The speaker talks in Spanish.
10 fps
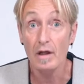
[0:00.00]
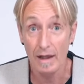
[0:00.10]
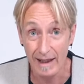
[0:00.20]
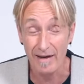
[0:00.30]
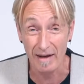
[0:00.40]

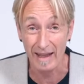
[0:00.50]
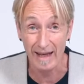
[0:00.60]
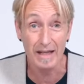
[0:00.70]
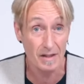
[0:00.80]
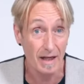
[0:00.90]
la
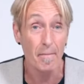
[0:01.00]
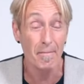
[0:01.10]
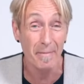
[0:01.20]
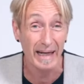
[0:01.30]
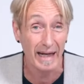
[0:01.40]
verdad es que
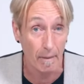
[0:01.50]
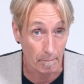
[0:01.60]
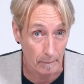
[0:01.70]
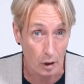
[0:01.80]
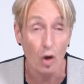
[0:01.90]
me
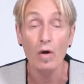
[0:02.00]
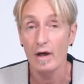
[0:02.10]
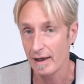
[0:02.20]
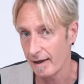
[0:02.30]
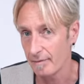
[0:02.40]
cambió
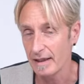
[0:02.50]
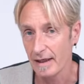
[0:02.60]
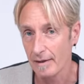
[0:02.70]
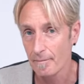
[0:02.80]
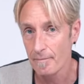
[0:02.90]
la
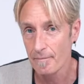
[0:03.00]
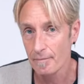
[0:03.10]
vida.